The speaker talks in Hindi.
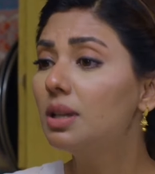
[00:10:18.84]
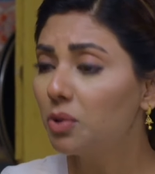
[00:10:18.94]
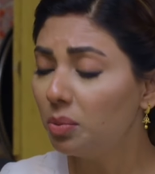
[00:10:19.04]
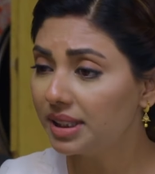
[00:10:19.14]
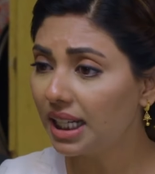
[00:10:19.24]

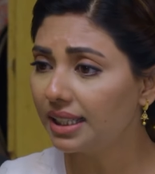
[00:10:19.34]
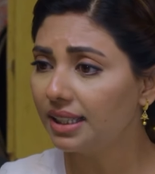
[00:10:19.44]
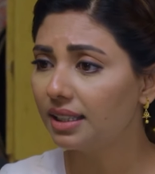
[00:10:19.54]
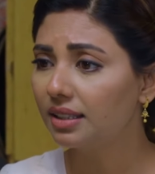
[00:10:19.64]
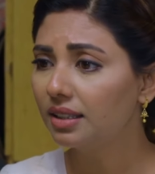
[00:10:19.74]
सबको बता रही
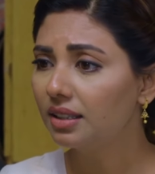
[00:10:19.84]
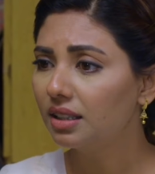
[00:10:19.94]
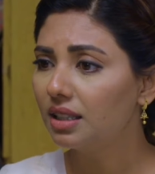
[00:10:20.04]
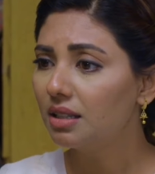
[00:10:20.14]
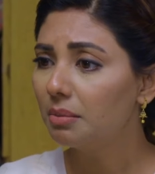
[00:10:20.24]
हैं
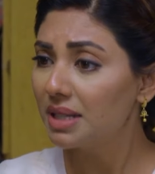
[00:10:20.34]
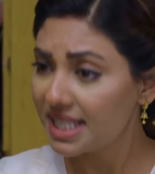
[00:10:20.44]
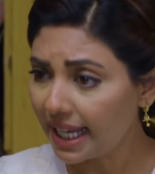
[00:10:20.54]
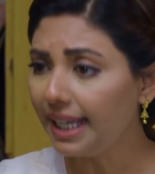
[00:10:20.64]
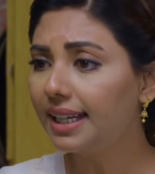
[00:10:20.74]
बस
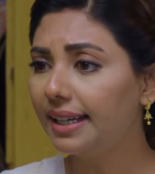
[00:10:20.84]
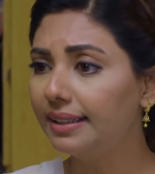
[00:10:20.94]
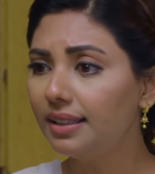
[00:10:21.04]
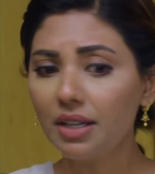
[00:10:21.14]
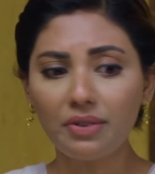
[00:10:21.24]
यही कहे
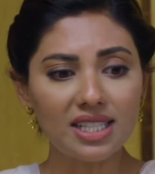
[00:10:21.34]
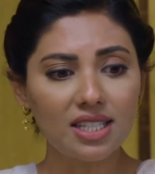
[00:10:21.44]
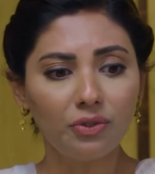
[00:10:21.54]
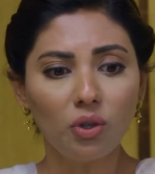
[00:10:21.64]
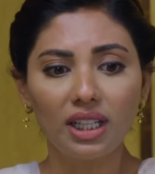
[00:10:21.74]
ना कि
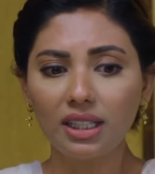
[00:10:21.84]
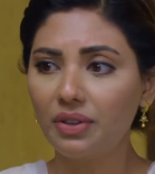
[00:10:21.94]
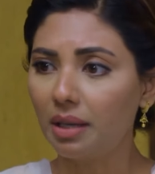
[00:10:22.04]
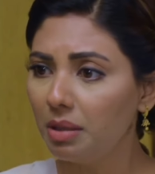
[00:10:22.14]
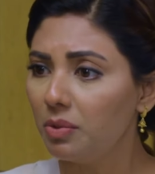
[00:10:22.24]
वासिफ को गलत
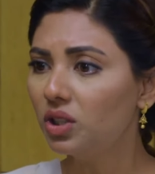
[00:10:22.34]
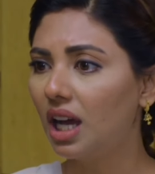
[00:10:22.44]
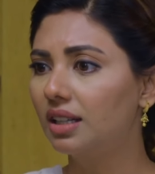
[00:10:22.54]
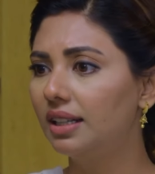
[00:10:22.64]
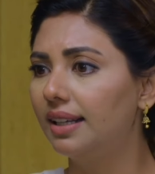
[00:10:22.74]
फहमी में
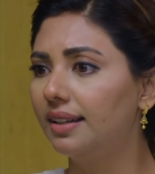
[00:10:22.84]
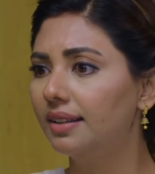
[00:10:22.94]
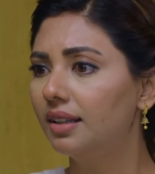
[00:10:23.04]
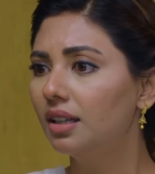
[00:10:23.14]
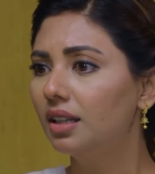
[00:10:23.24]
उठा कर ले गए
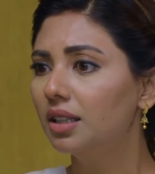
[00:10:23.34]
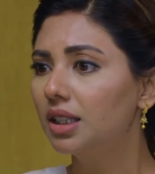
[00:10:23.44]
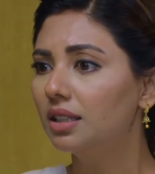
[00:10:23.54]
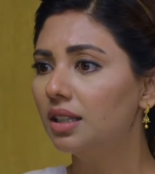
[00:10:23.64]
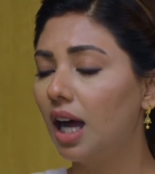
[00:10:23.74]

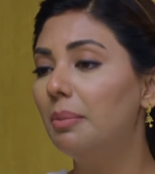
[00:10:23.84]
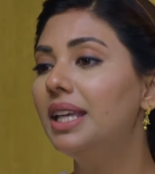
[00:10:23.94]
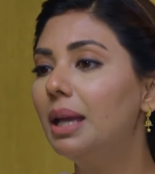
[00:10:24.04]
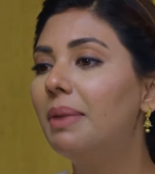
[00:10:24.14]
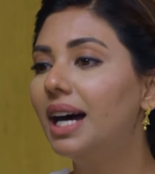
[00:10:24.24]
हमें
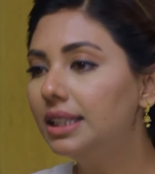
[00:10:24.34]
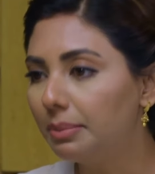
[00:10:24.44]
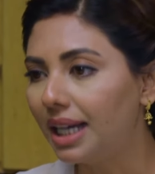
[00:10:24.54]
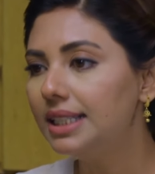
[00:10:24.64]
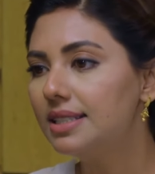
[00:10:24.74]
ये बात
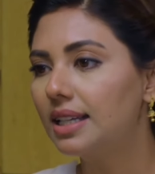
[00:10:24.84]
दबानी